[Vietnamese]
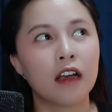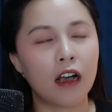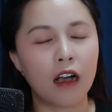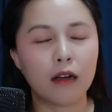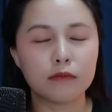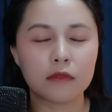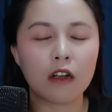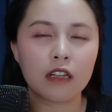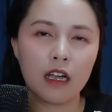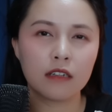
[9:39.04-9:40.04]
um,
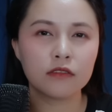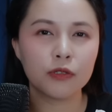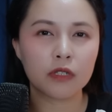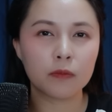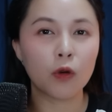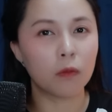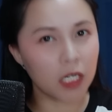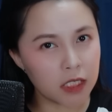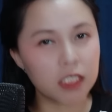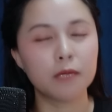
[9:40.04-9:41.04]
coi kênh youtube cũng
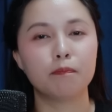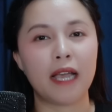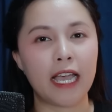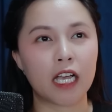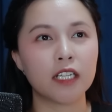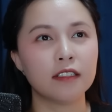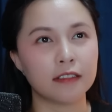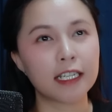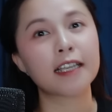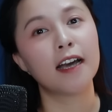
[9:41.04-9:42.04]
ít mà có
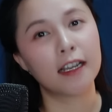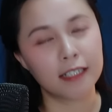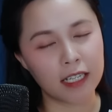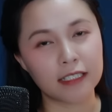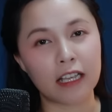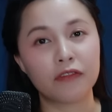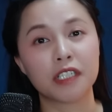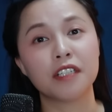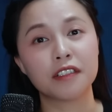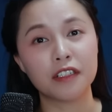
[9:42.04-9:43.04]
những cái kênh thì người ta
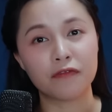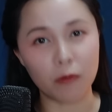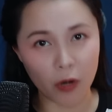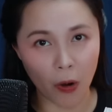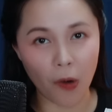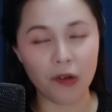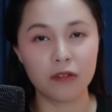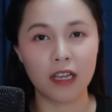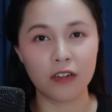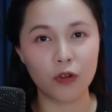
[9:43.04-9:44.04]
vẫn giữ được phong độ
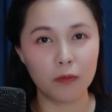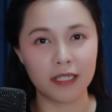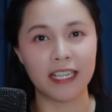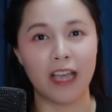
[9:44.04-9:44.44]
còn kênh của mình thì